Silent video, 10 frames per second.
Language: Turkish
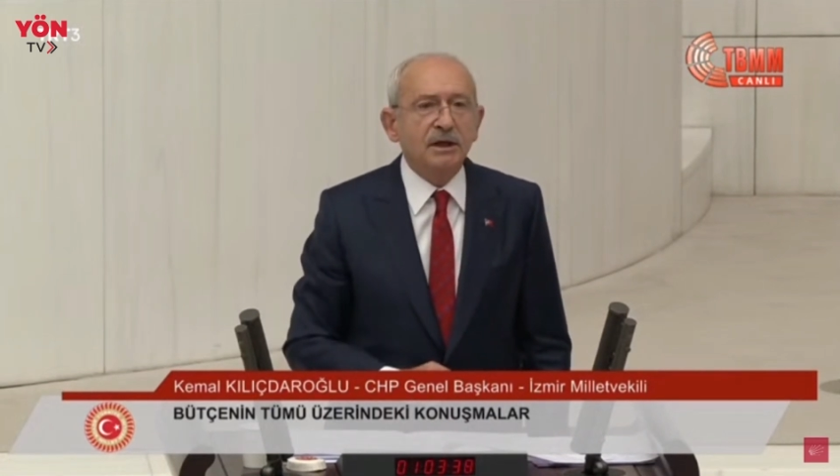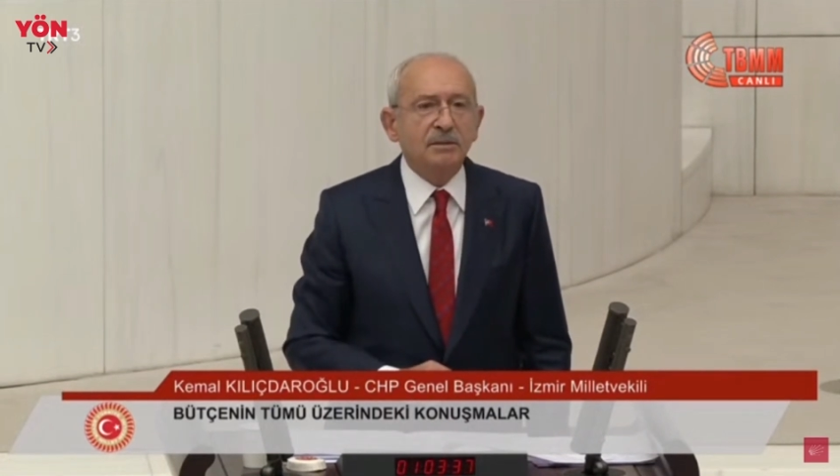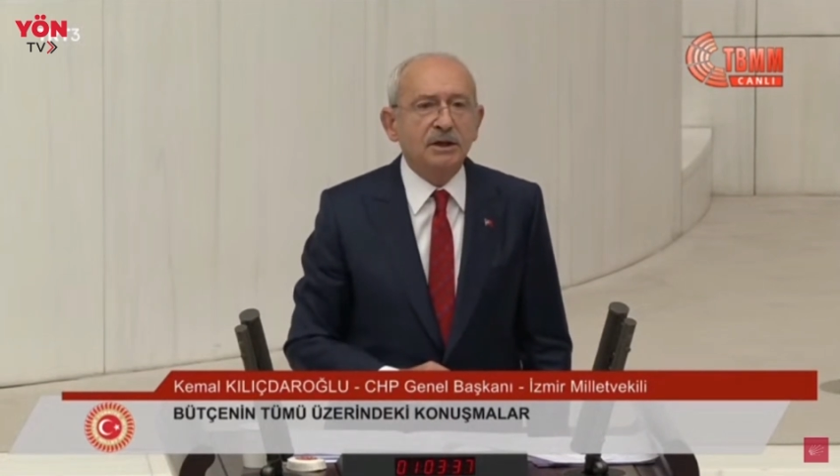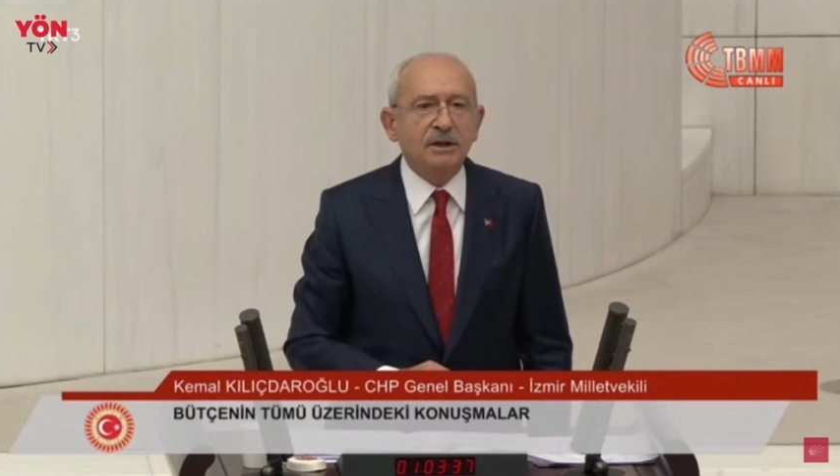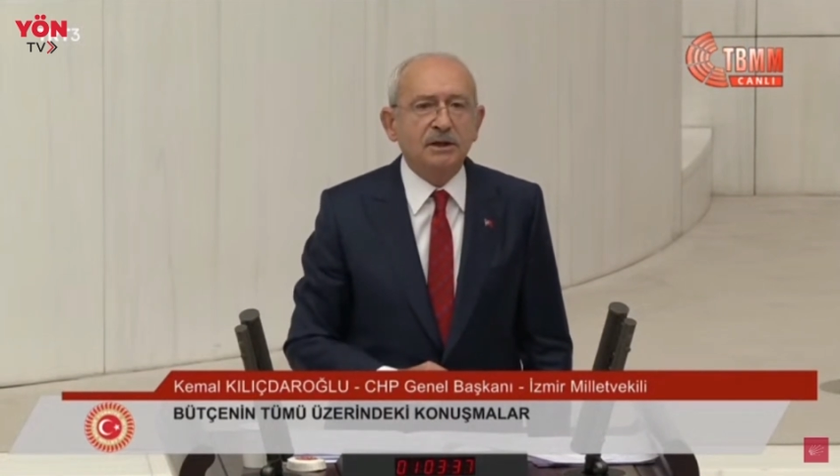
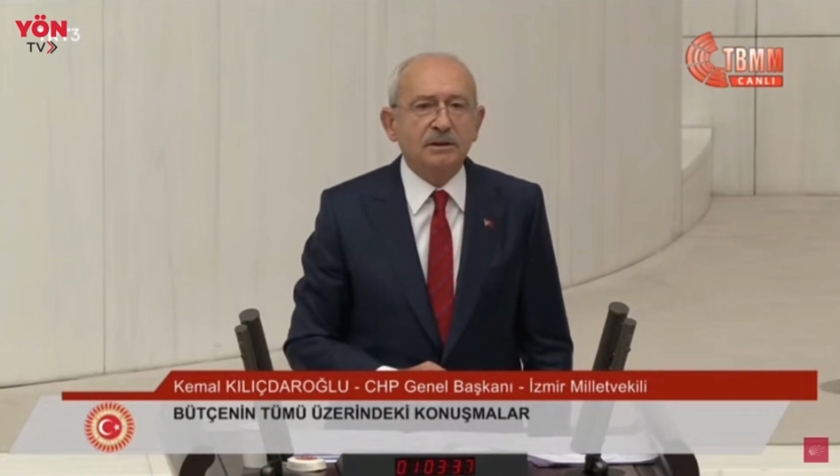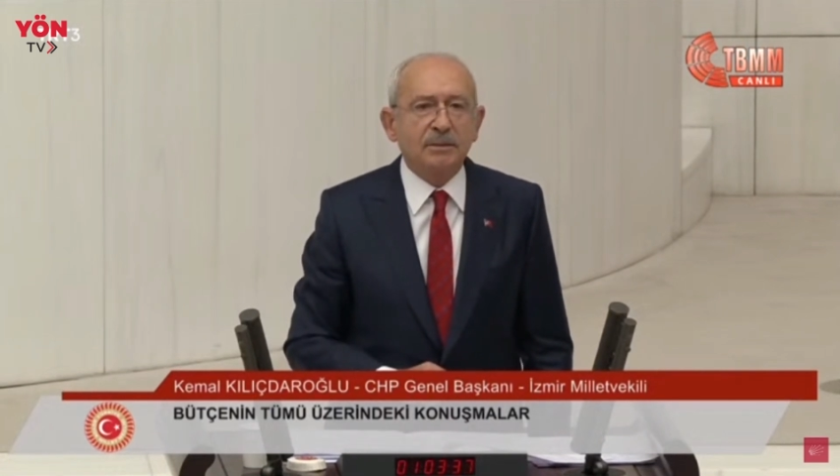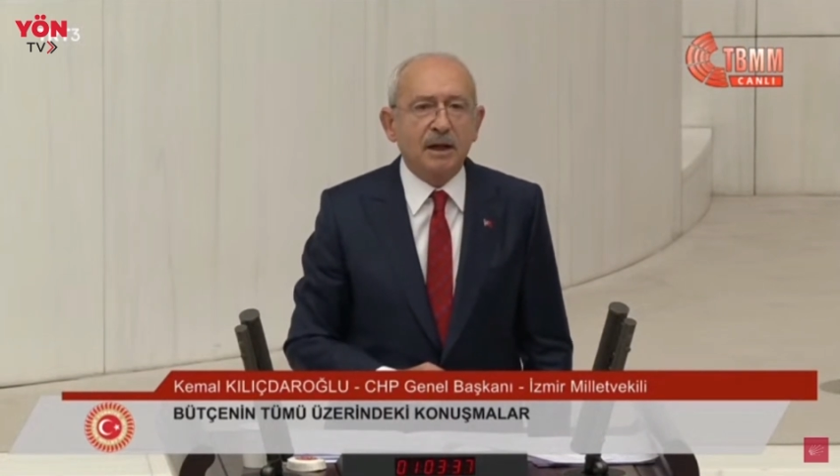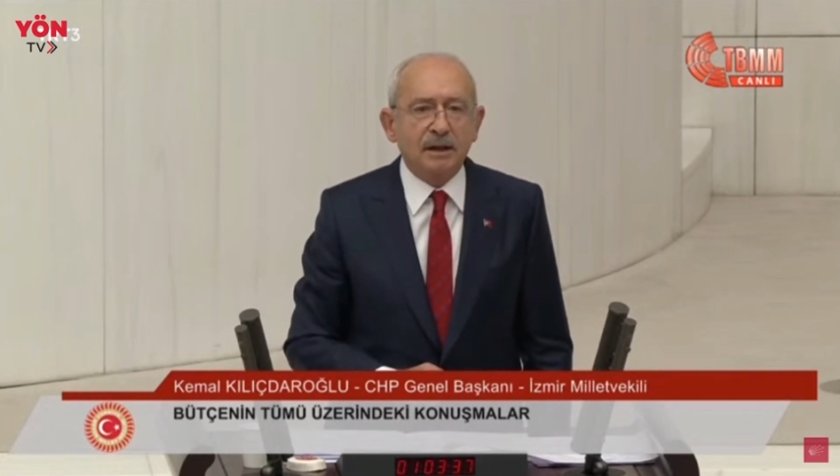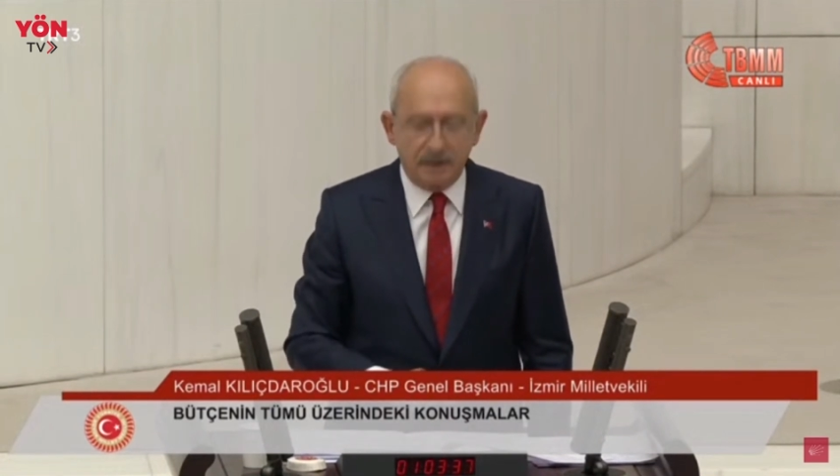22
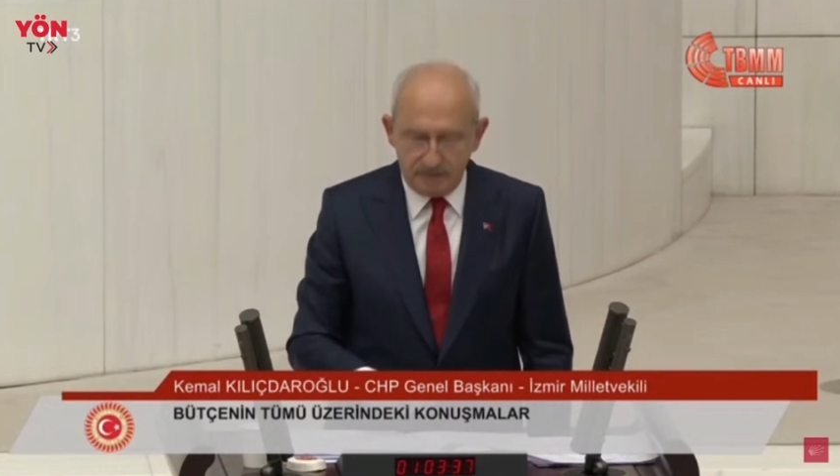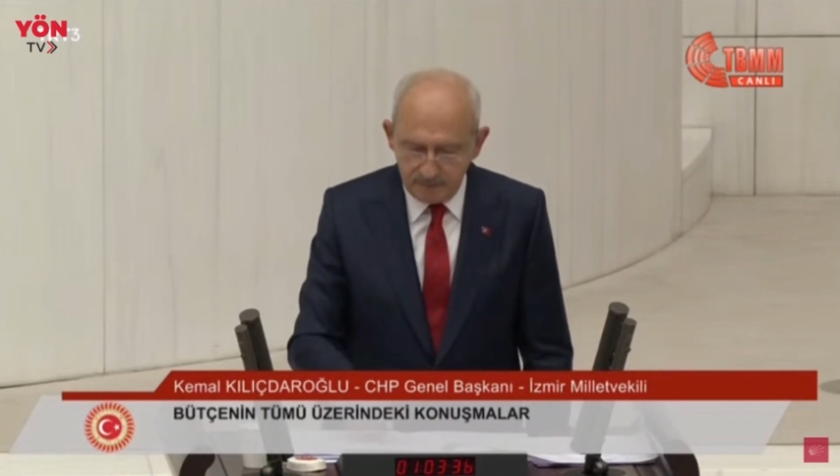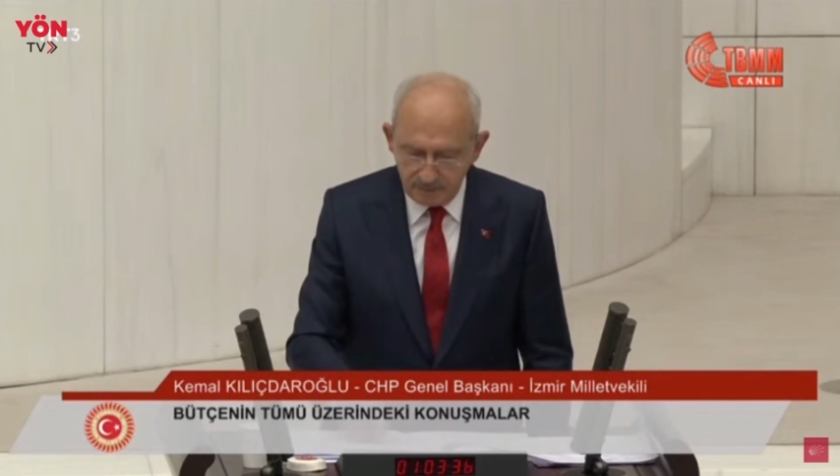itibariyle